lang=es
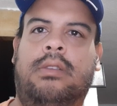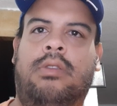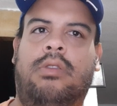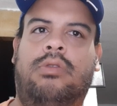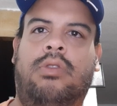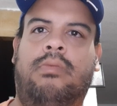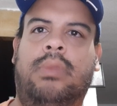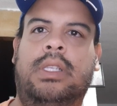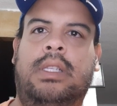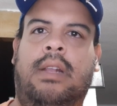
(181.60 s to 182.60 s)
no
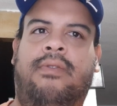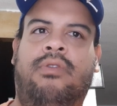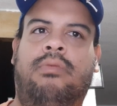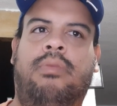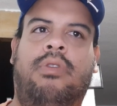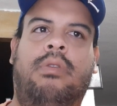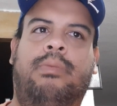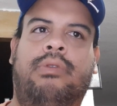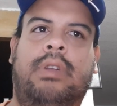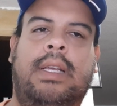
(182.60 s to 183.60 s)
Zombies del Fútbol,
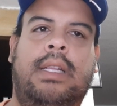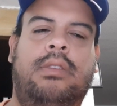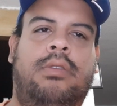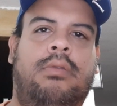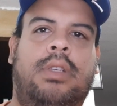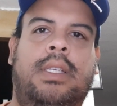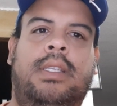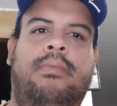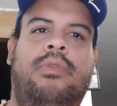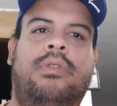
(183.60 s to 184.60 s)
por una canción que
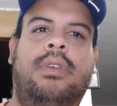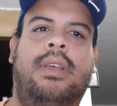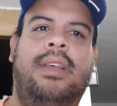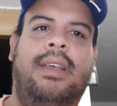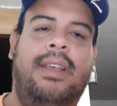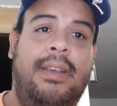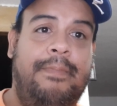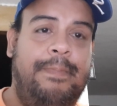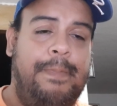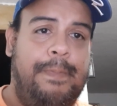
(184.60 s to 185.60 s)
hicimos.
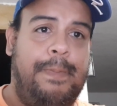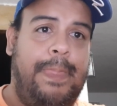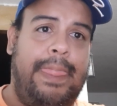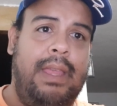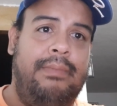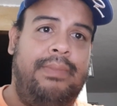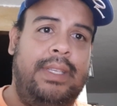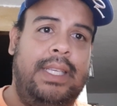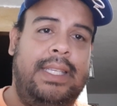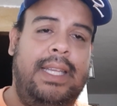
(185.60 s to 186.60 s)

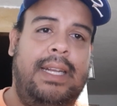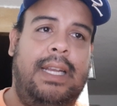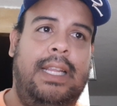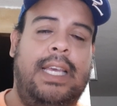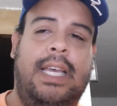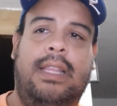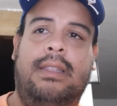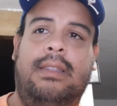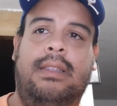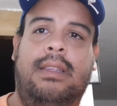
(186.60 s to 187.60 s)
Pues es que en realidad
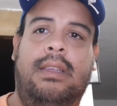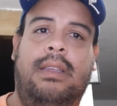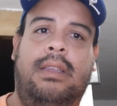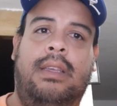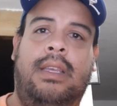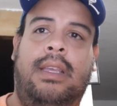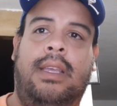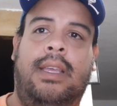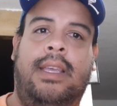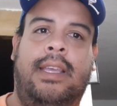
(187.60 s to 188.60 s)

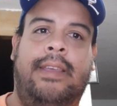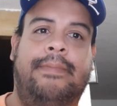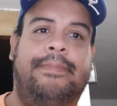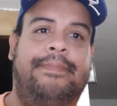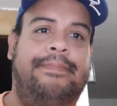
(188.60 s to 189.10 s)
eh,